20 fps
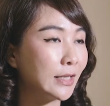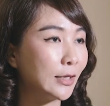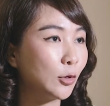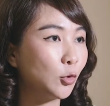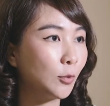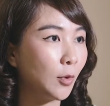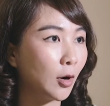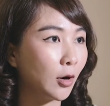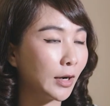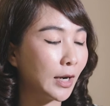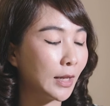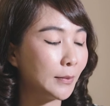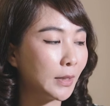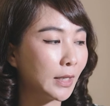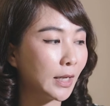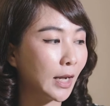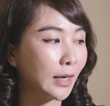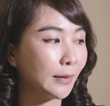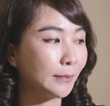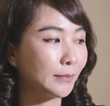ทีนี้คุณหมอก็ได้
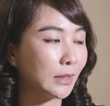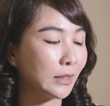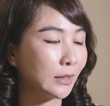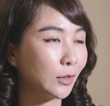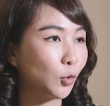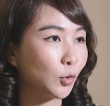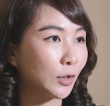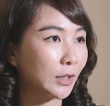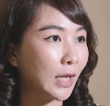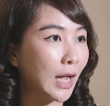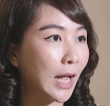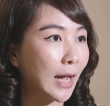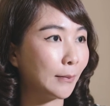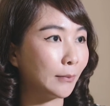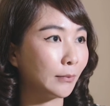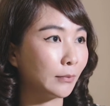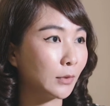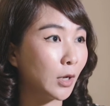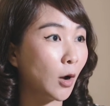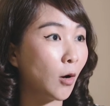มีการเหมือนกด
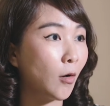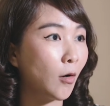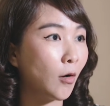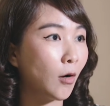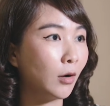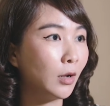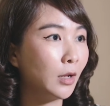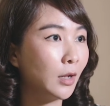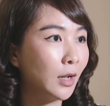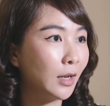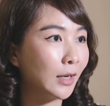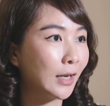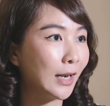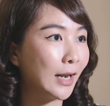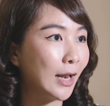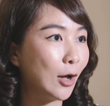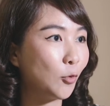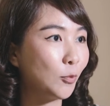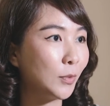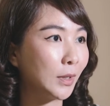คำท้อง
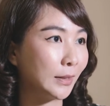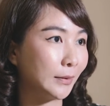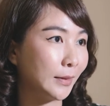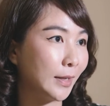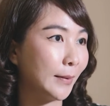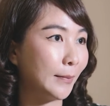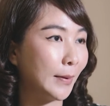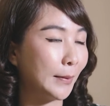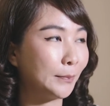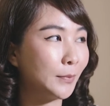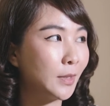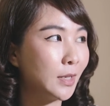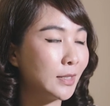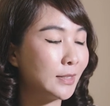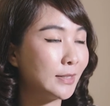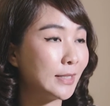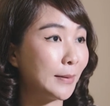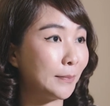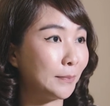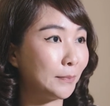แล้วเราเหมือนกับแบบ
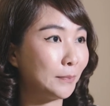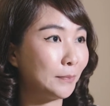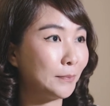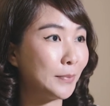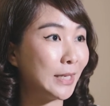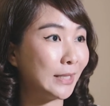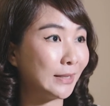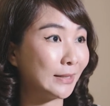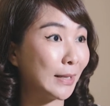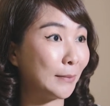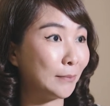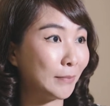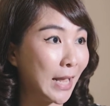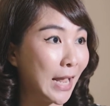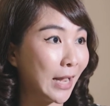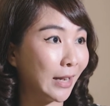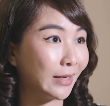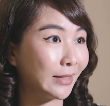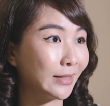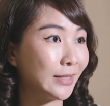เจ็บผิดตำ
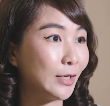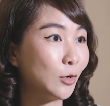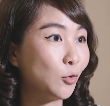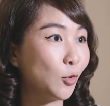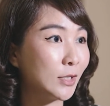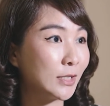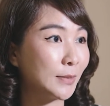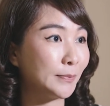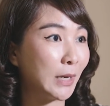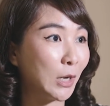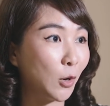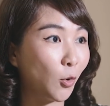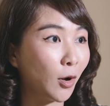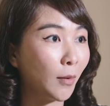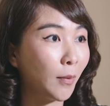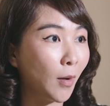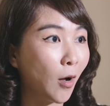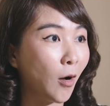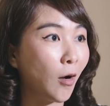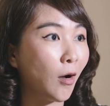แหน่งที่ควรจะเป็นโร
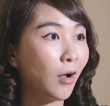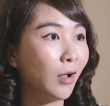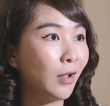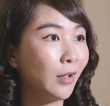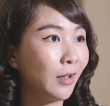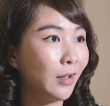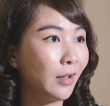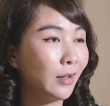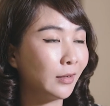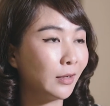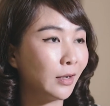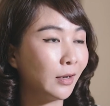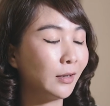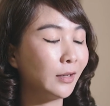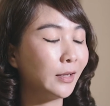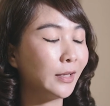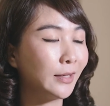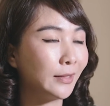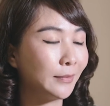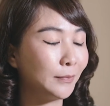คกระเพาะ ก็
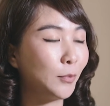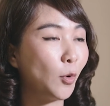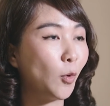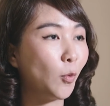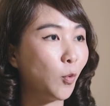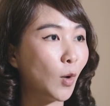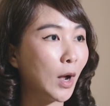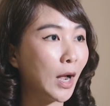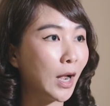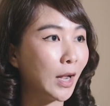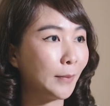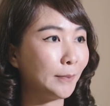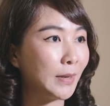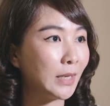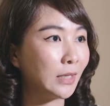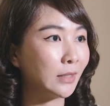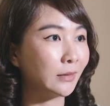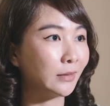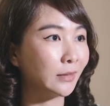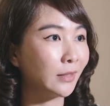เลยพบว่า
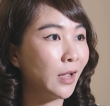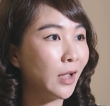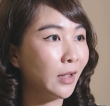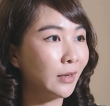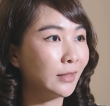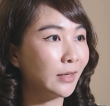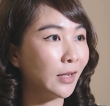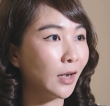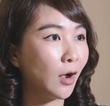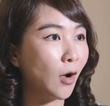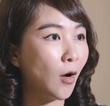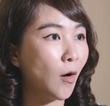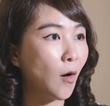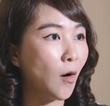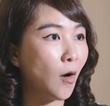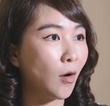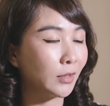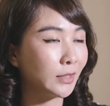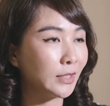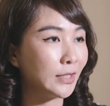เป็นเนื้อง
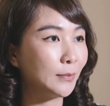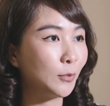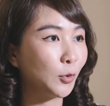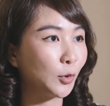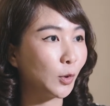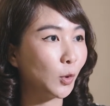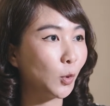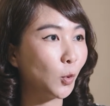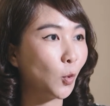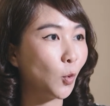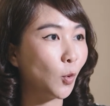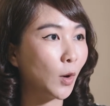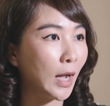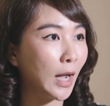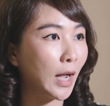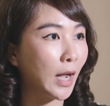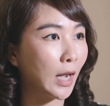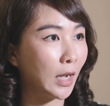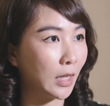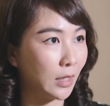อกที่มดลูก
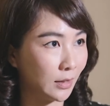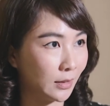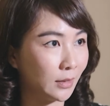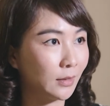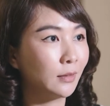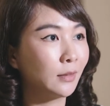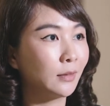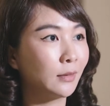อะค่ะ